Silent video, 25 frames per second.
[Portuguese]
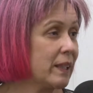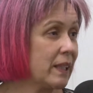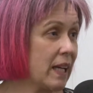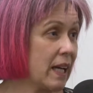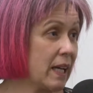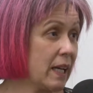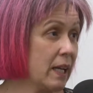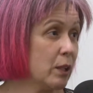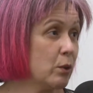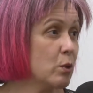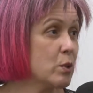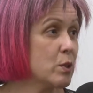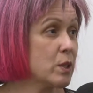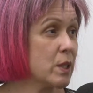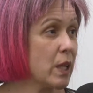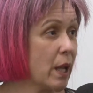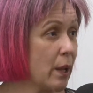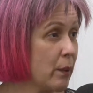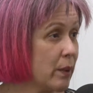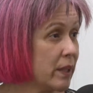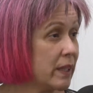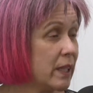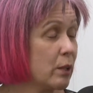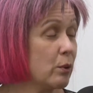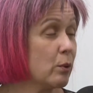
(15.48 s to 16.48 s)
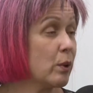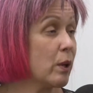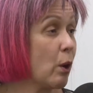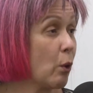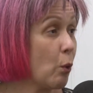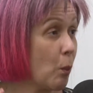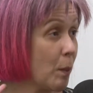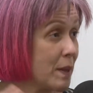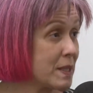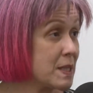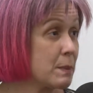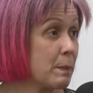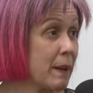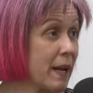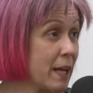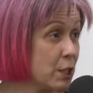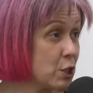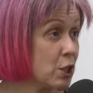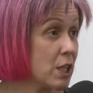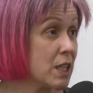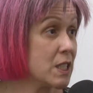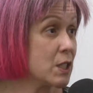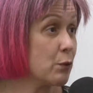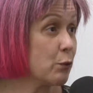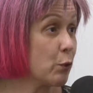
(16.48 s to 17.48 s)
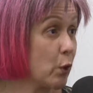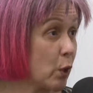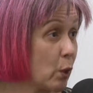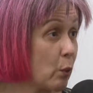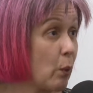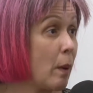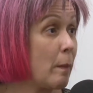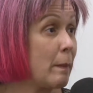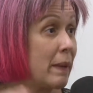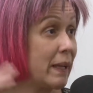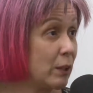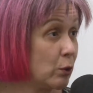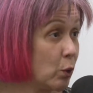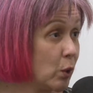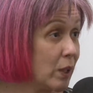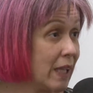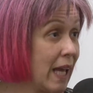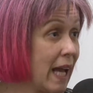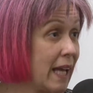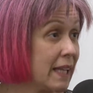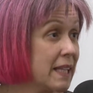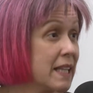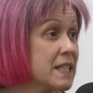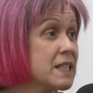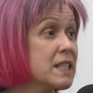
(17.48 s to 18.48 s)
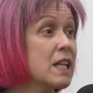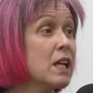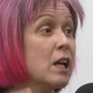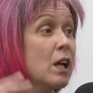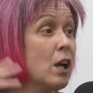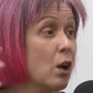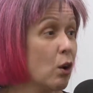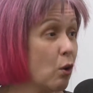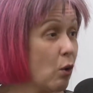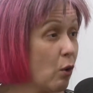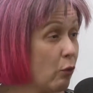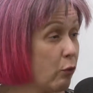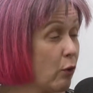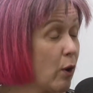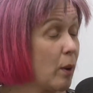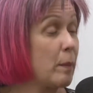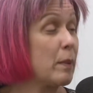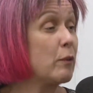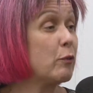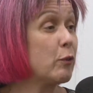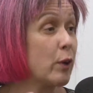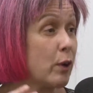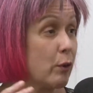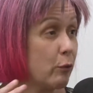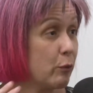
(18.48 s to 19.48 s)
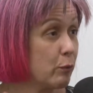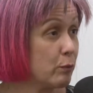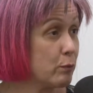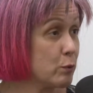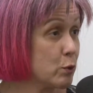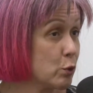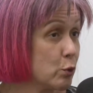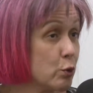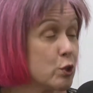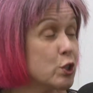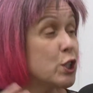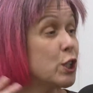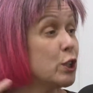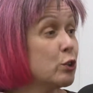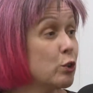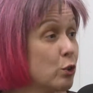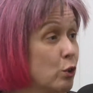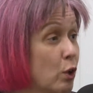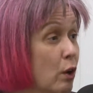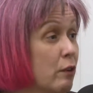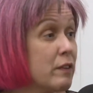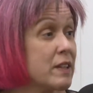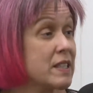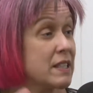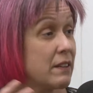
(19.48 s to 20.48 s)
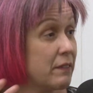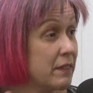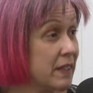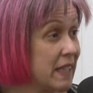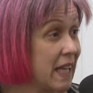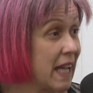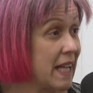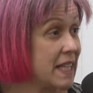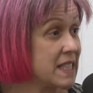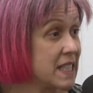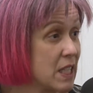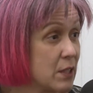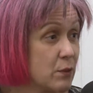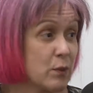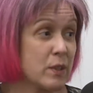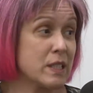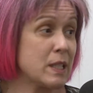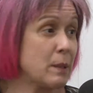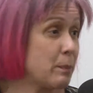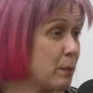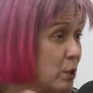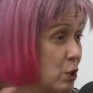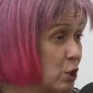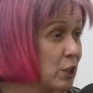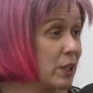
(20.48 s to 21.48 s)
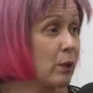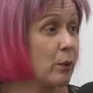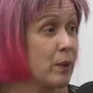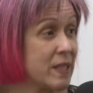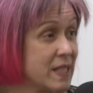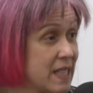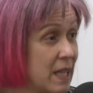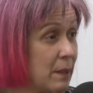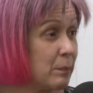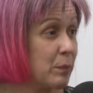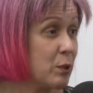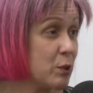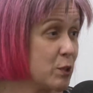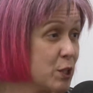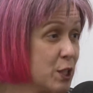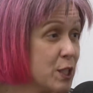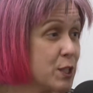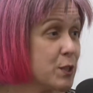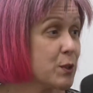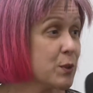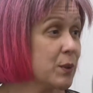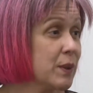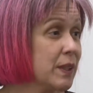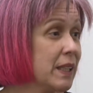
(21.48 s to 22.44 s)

anos, eu entendo que algumas práticas foram abandonadas conforme foram surgindo novas evidências. Você pode dar um exemplo disso?